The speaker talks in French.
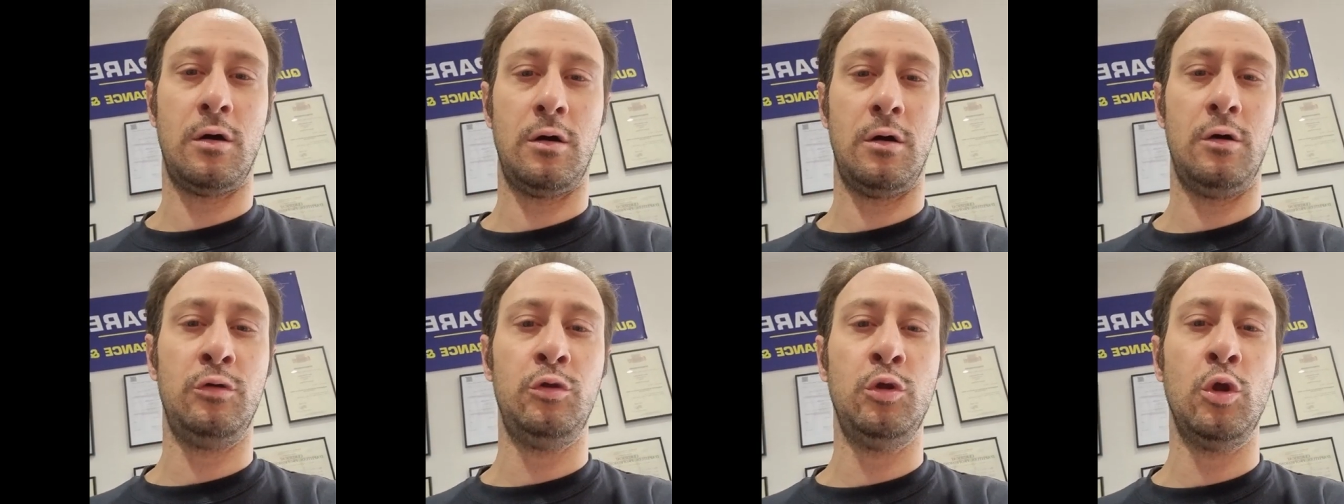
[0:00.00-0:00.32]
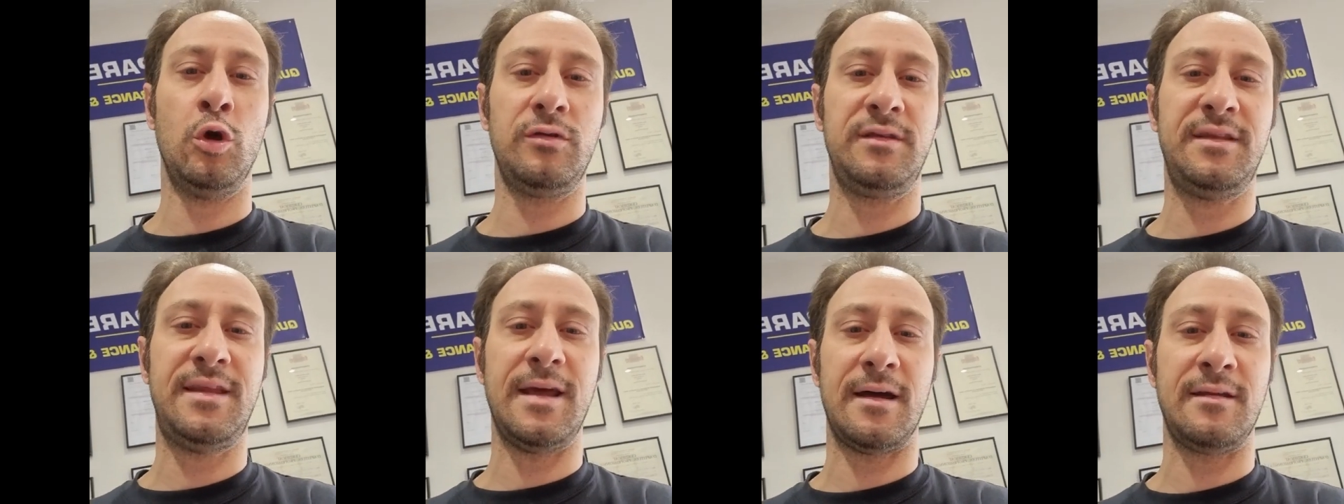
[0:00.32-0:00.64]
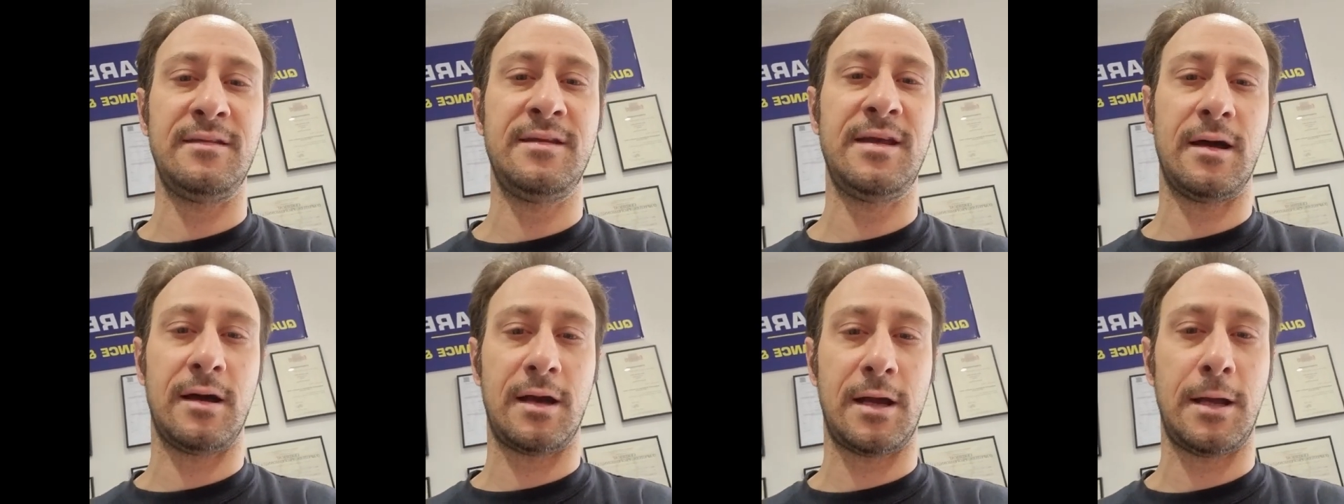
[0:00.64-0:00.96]
notre
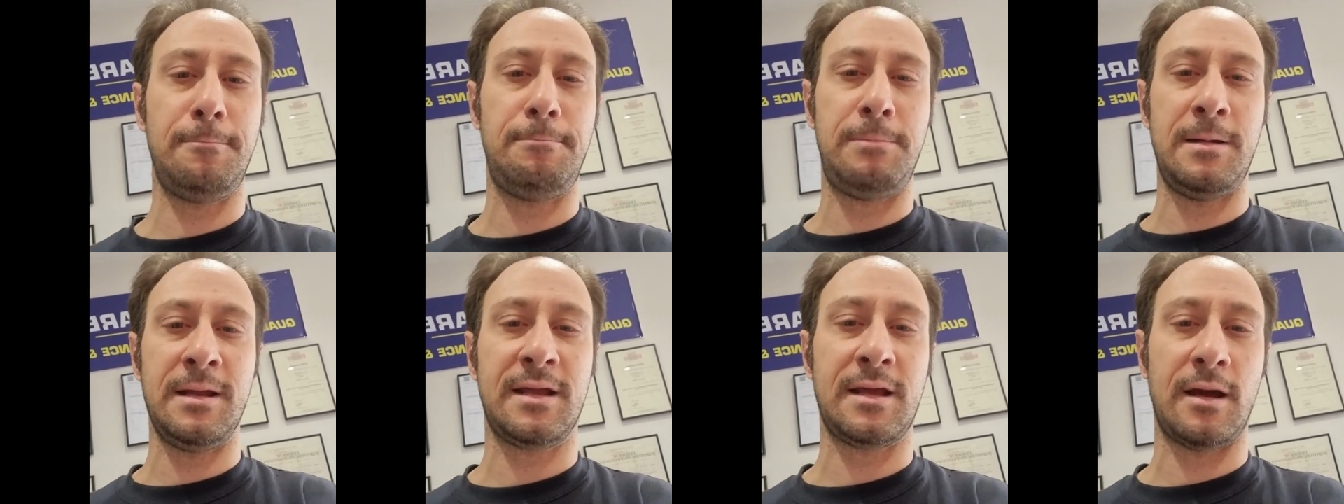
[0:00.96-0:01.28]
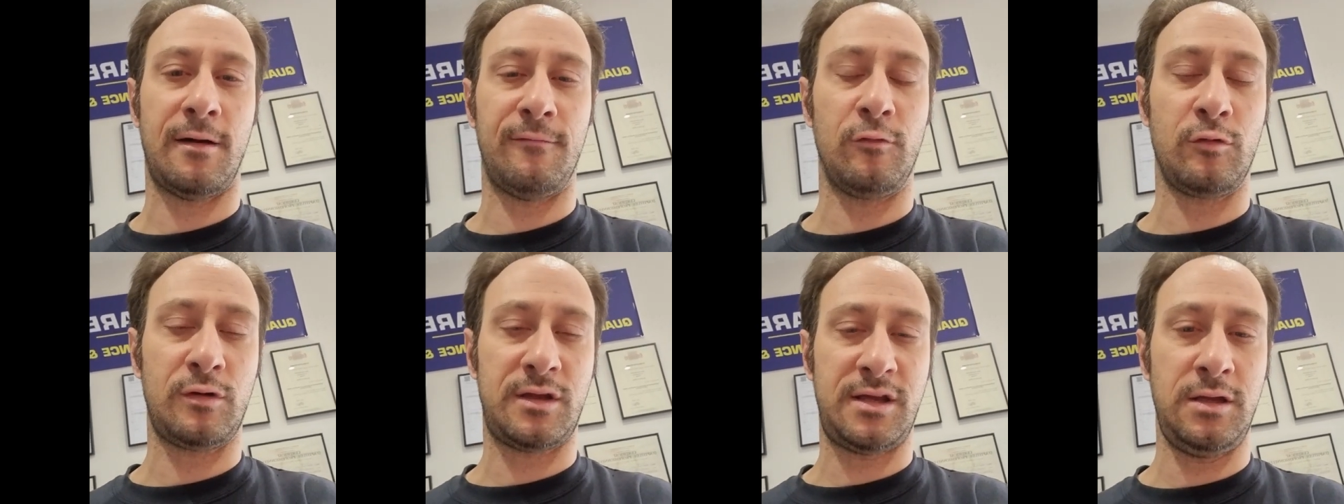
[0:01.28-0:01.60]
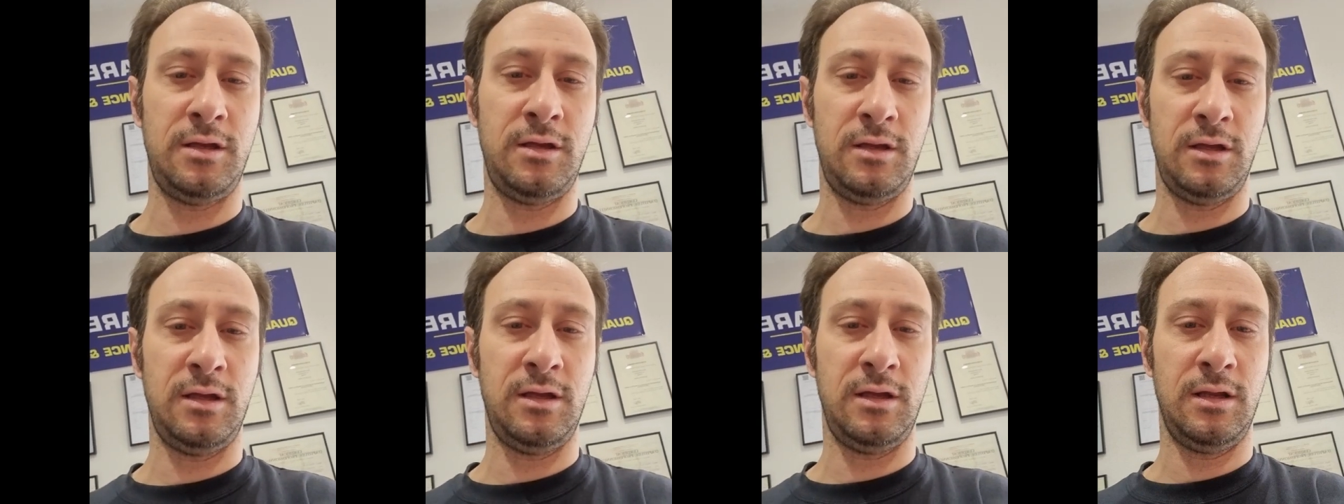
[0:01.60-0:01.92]
dernière réplique avant
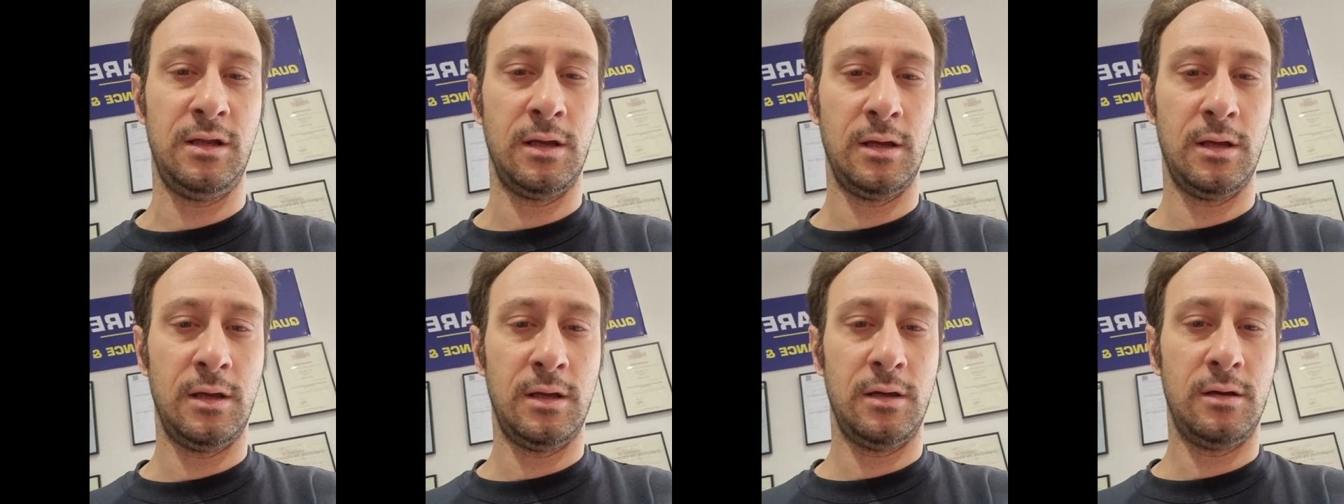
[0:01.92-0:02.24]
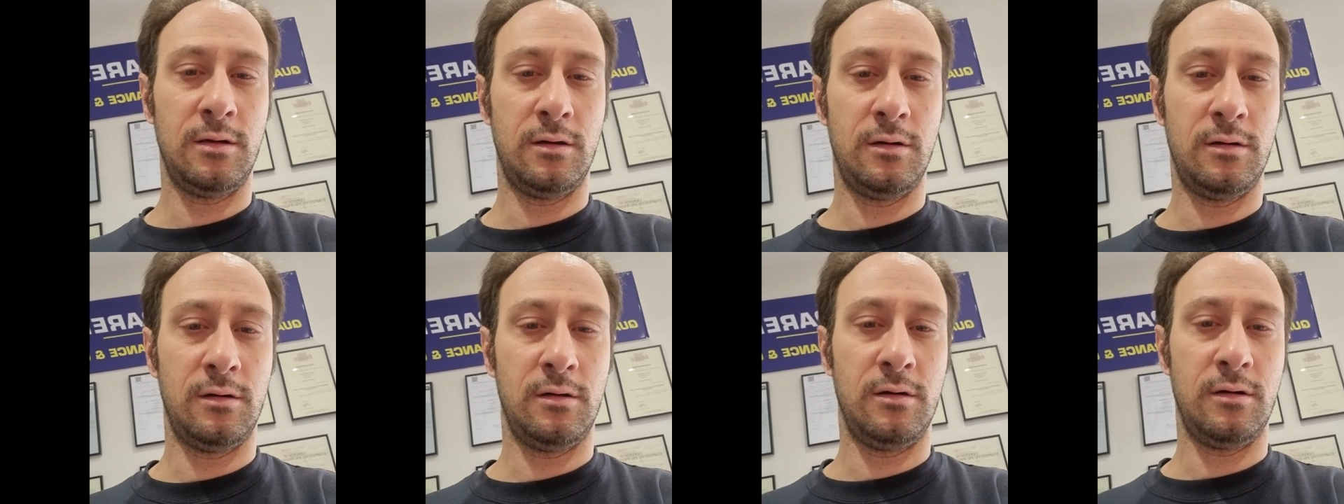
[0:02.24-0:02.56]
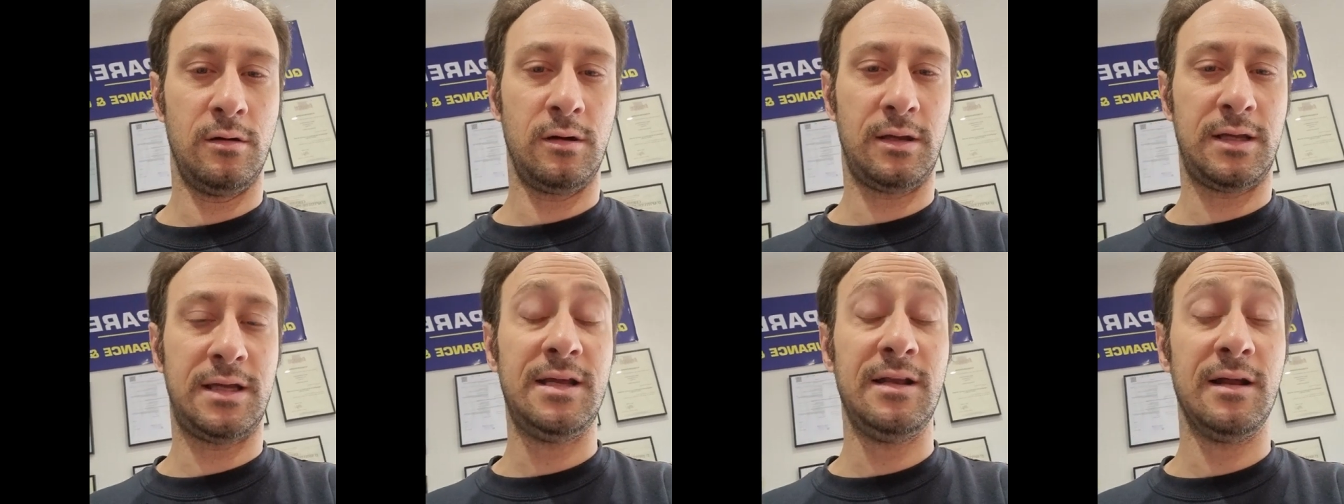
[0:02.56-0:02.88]
euh,
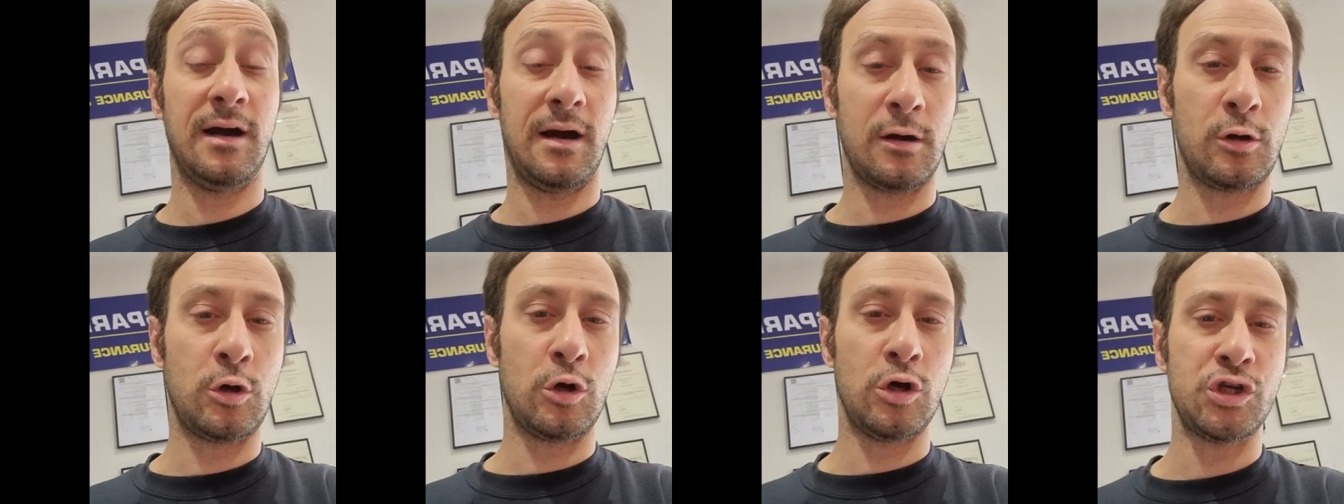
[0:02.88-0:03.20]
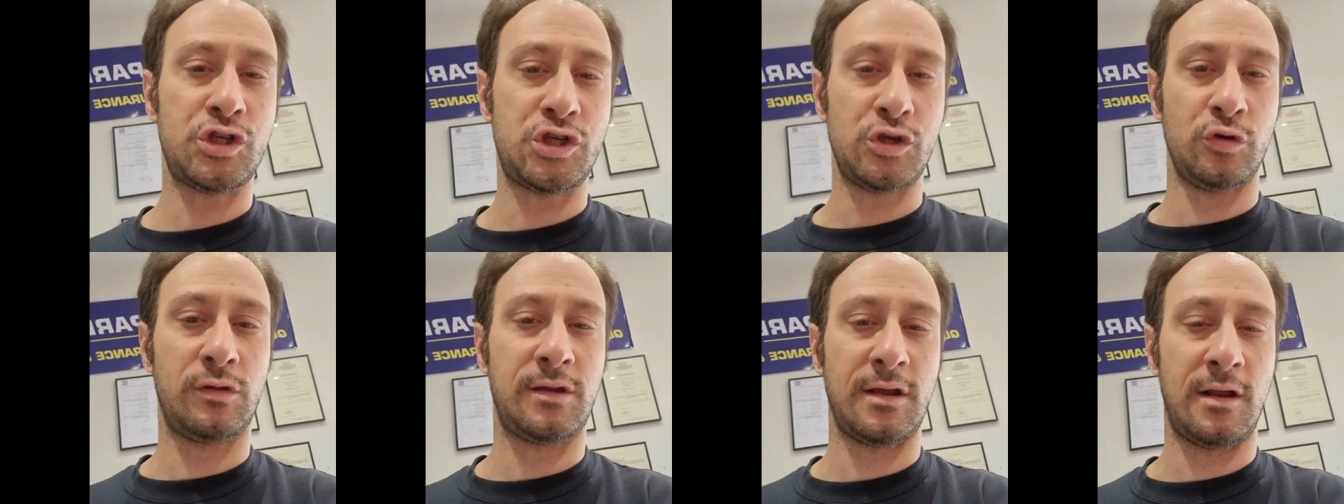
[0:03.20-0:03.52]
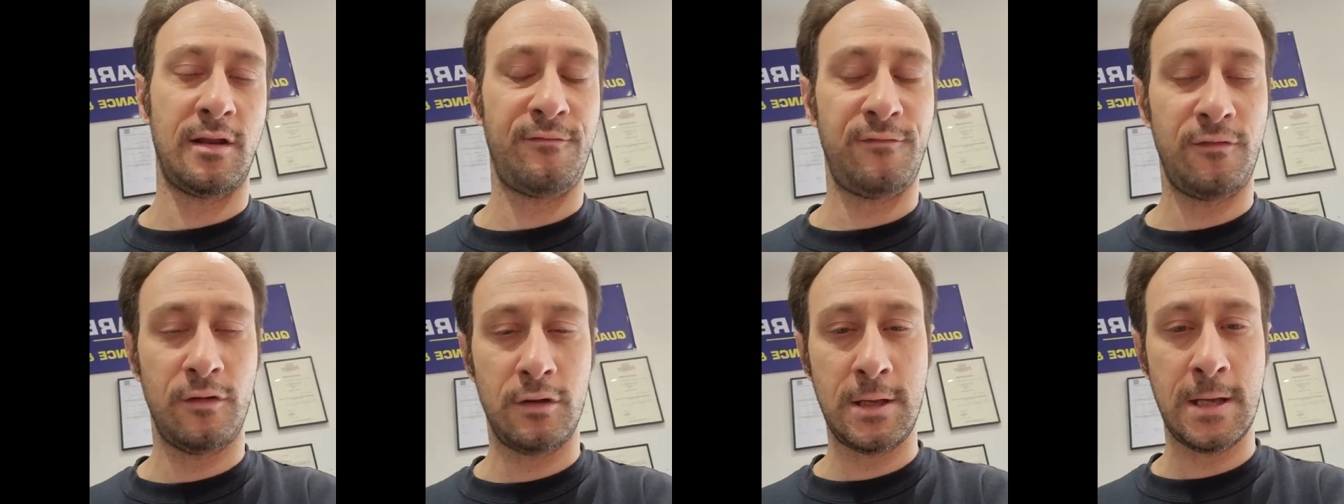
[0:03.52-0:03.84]
qu'il raccroche au
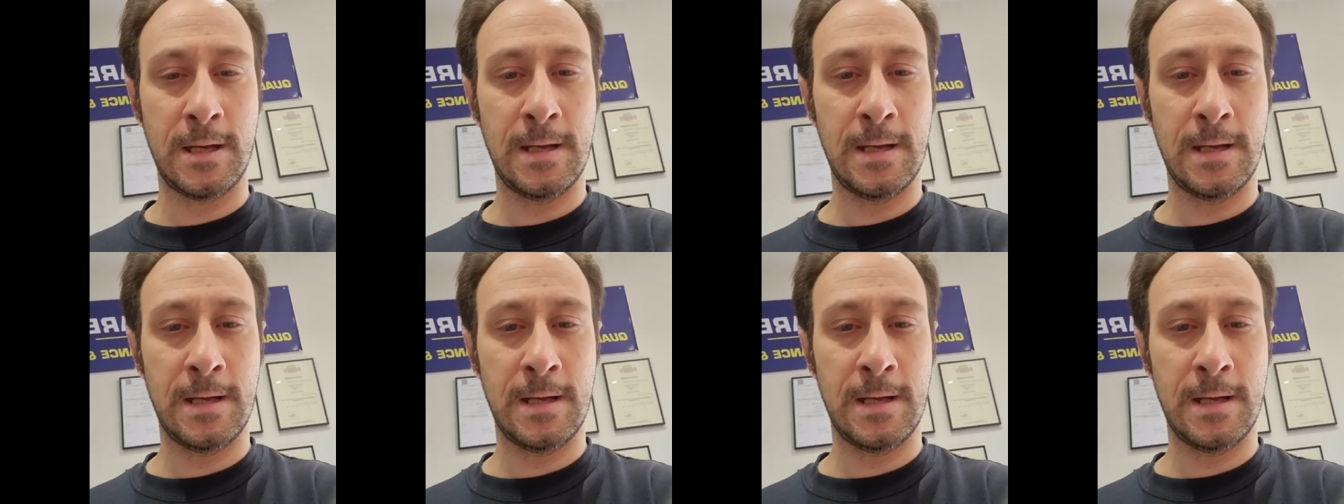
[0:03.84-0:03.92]
téléphone,